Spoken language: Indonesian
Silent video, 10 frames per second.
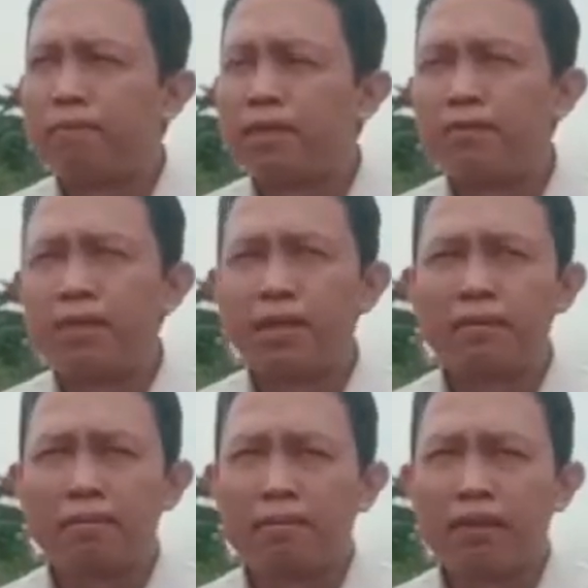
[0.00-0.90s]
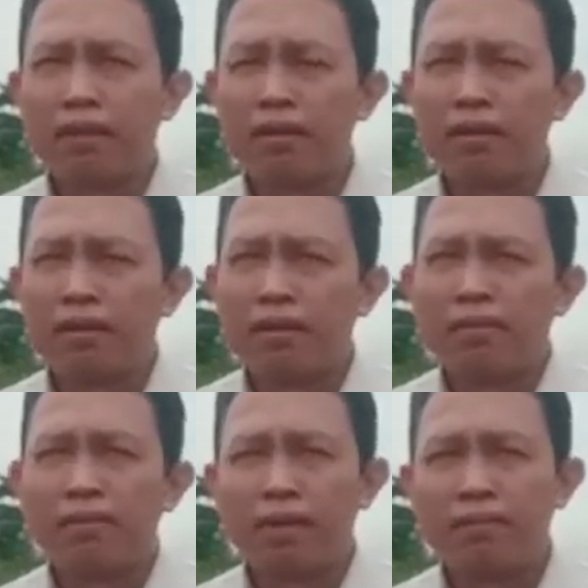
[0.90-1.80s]
saya melihat
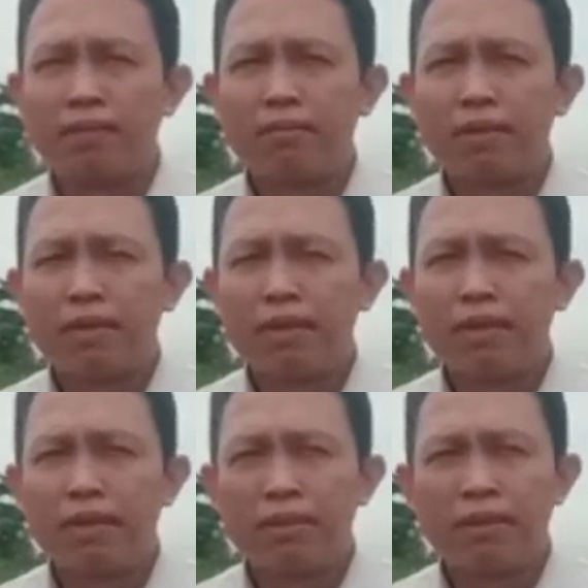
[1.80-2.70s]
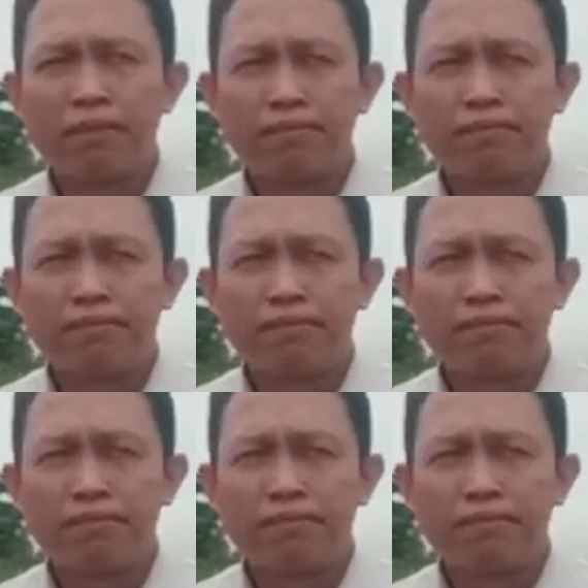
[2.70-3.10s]
Palembang memiliki apa